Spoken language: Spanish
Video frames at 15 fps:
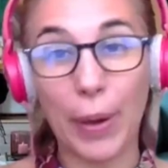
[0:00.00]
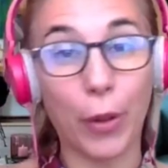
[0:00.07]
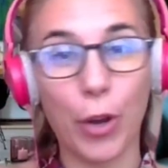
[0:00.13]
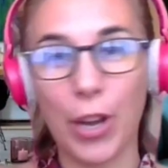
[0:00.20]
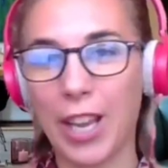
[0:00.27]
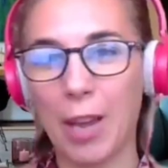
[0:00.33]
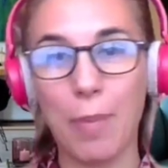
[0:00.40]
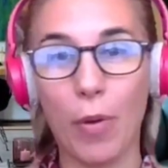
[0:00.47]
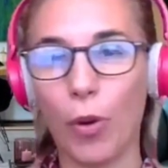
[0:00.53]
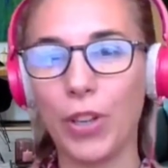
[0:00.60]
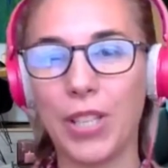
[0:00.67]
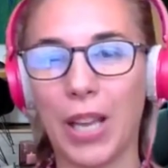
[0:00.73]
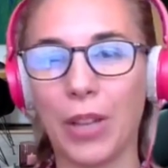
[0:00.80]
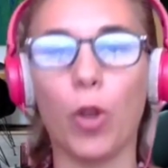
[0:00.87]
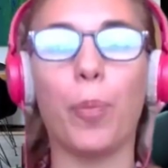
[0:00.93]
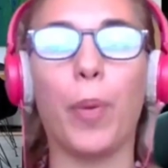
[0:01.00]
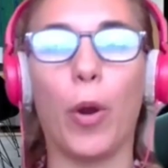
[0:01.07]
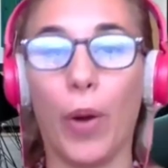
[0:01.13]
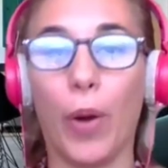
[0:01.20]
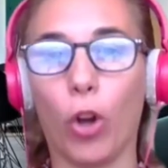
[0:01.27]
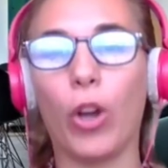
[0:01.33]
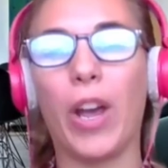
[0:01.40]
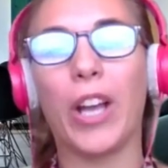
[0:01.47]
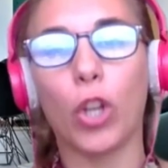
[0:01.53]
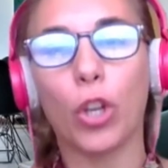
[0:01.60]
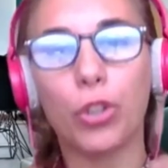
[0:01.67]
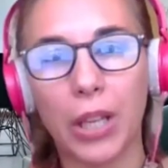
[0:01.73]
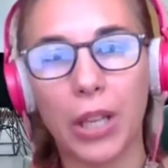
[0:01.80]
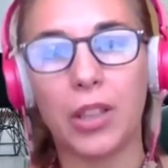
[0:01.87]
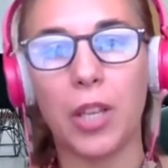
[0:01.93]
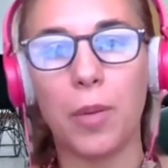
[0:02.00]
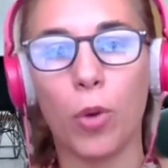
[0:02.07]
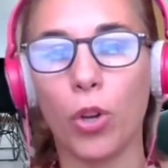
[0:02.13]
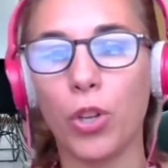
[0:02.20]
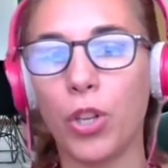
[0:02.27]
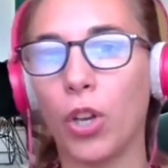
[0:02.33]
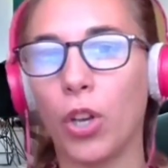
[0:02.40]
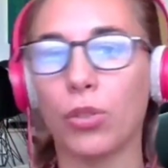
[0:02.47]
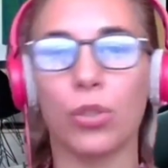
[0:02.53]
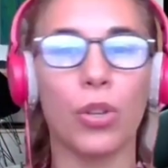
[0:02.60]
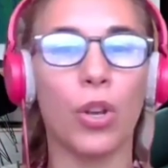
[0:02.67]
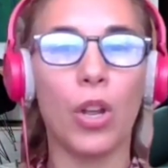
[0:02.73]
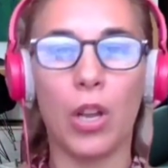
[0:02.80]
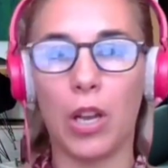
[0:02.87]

perdonen que me voy yendo, pero bueno, estos testimonios